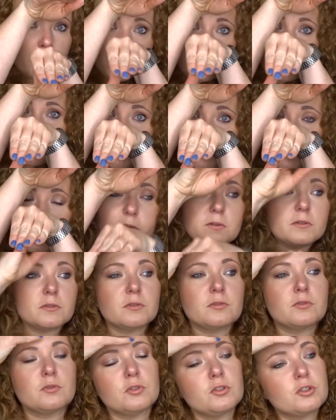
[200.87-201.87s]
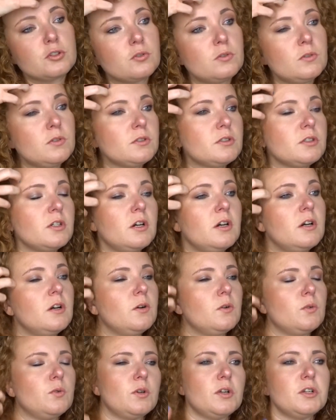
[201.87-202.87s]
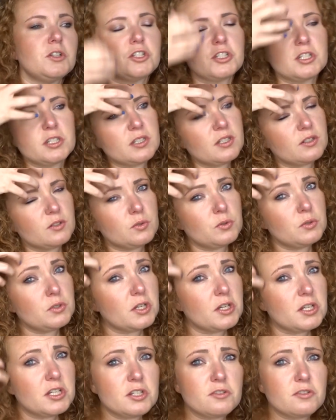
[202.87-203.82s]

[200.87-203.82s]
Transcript: so durchguckt und steht da drunter,